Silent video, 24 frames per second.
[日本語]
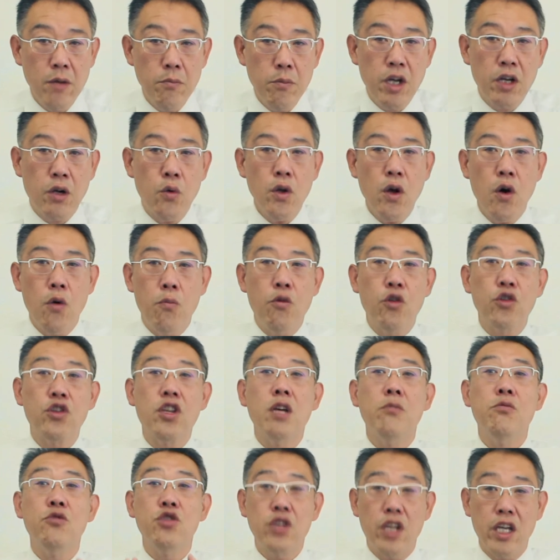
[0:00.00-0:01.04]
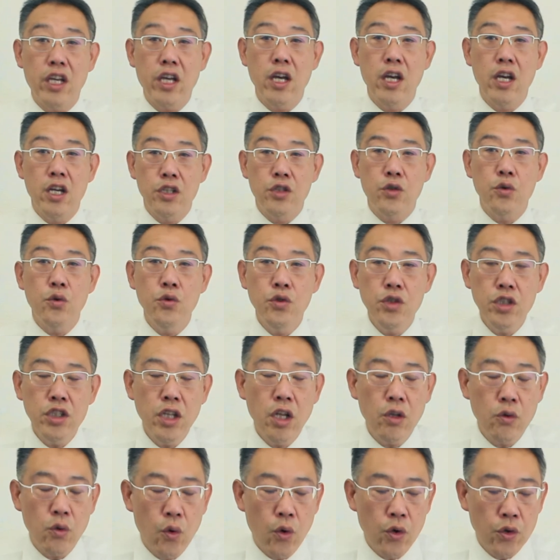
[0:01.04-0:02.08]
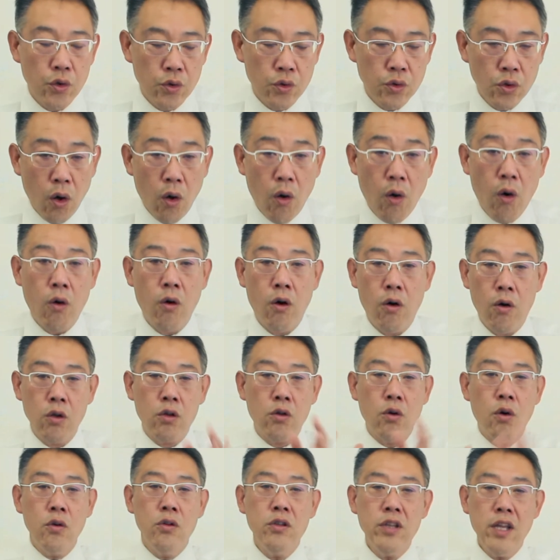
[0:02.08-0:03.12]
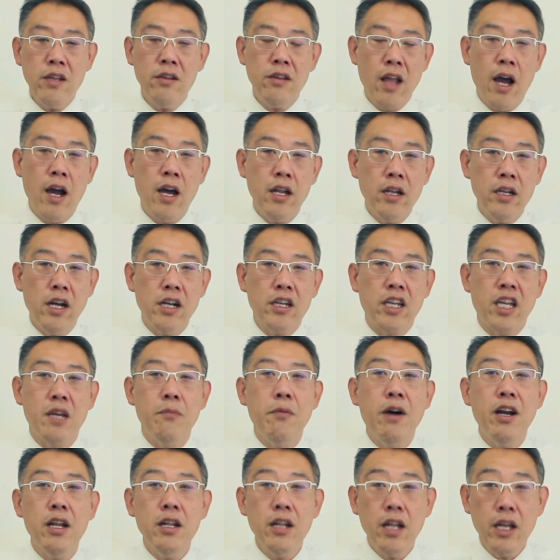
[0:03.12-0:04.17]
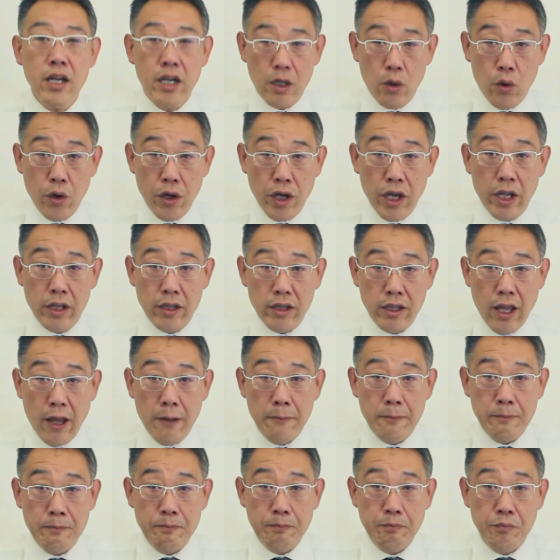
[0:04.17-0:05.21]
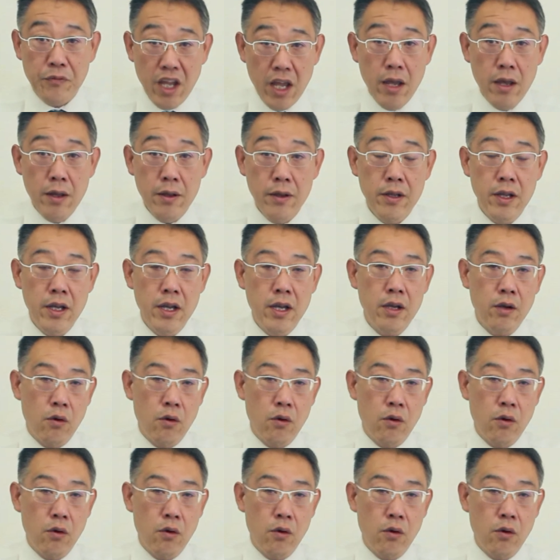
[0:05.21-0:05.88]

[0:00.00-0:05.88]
まあこれは表向き、正直なとこ言うと当然なかなか決まらないからお部屋ってね、